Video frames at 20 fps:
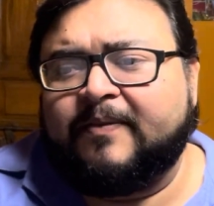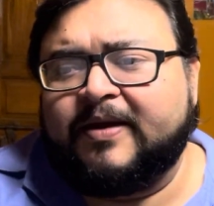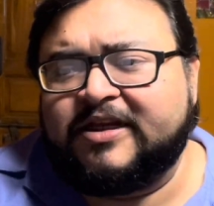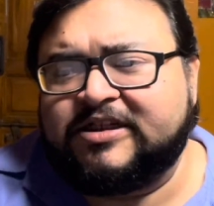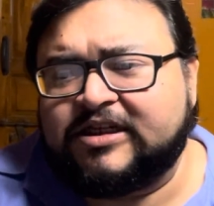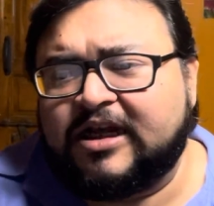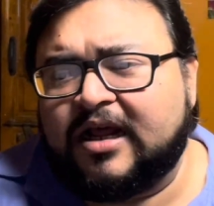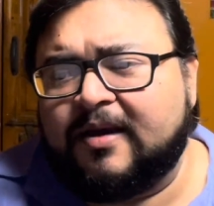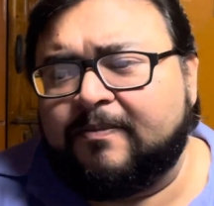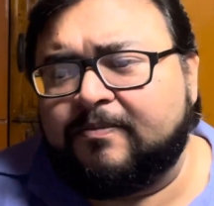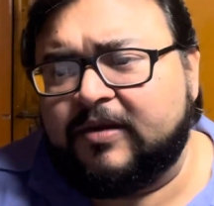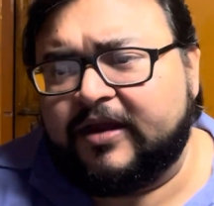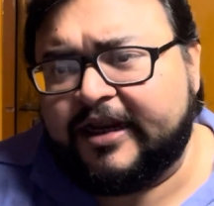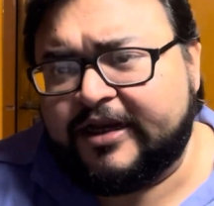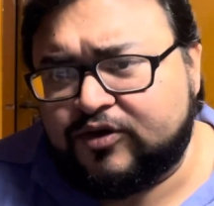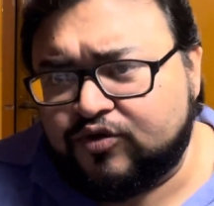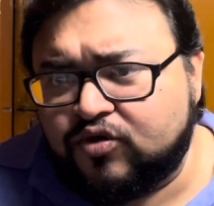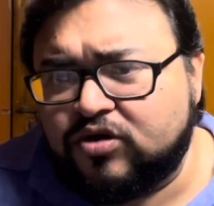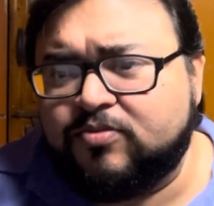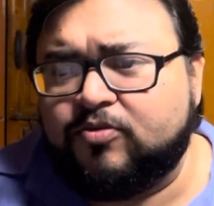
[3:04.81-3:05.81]
এছাড়া
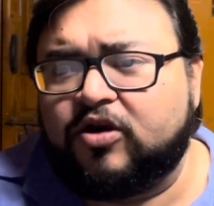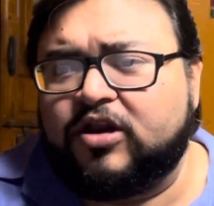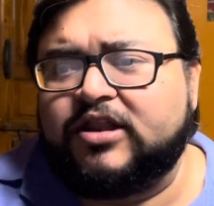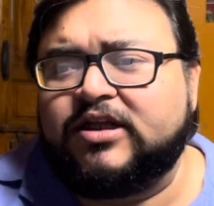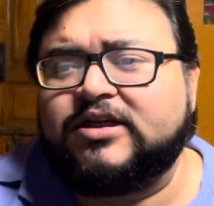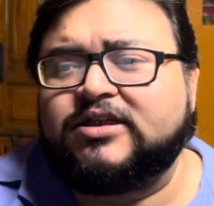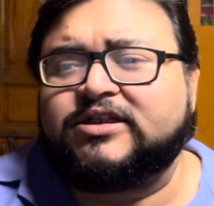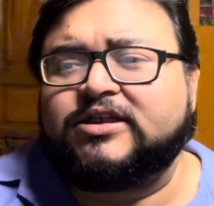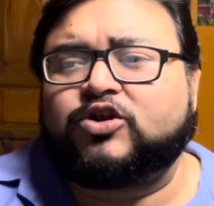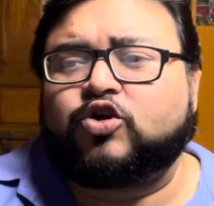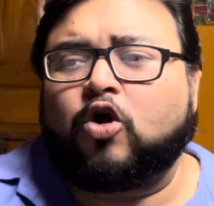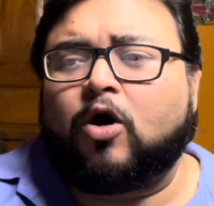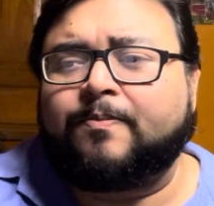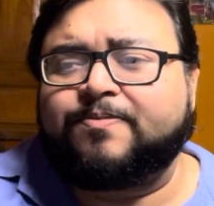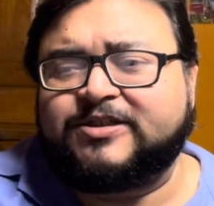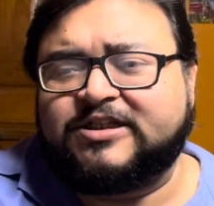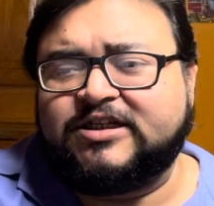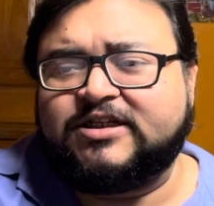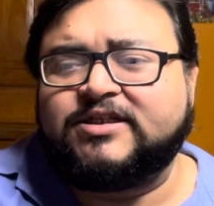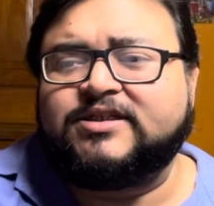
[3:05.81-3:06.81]
এটুকুনি বলে দিই যে টপ
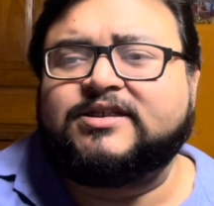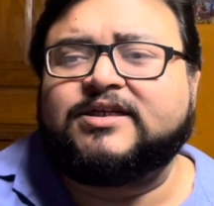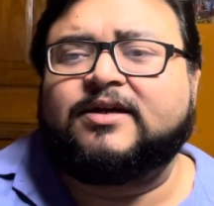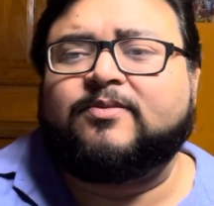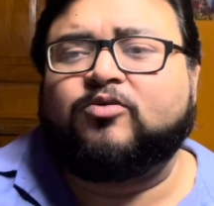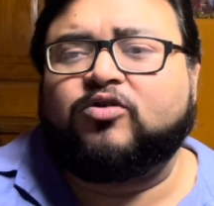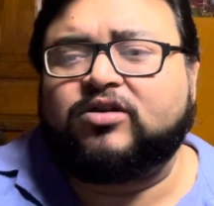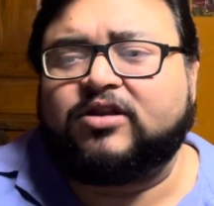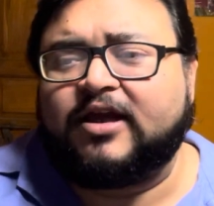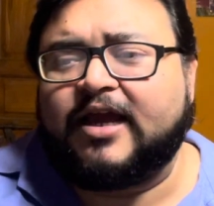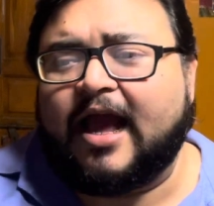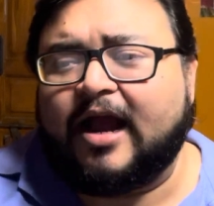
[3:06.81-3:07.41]
সিটিজের মধ্যে